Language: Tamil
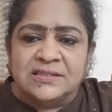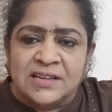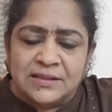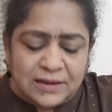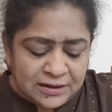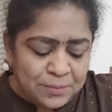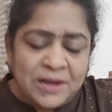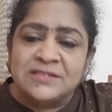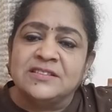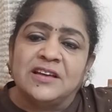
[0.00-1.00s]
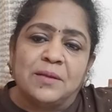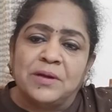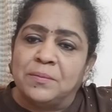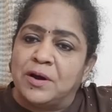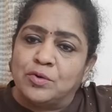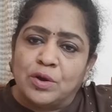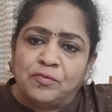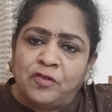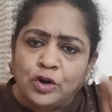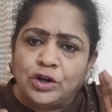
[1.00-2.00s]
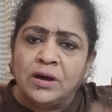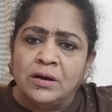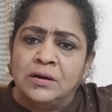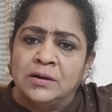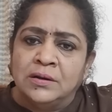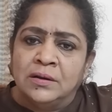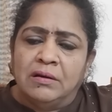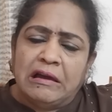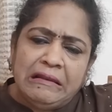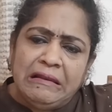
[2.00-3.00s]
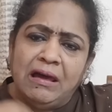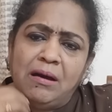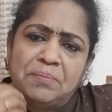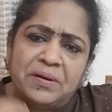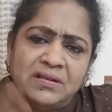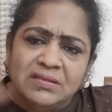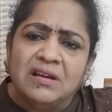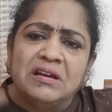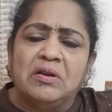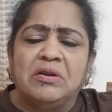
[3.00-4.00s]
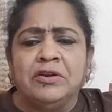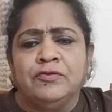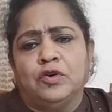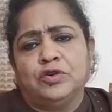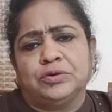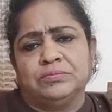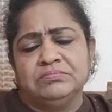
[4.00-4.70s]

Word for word: சீத நிர்மலா சீதாராமன் அம்மா கூட ஃபோட்டோ எல்லா பெருந்தலைகளோடைய ஃபோட்டோ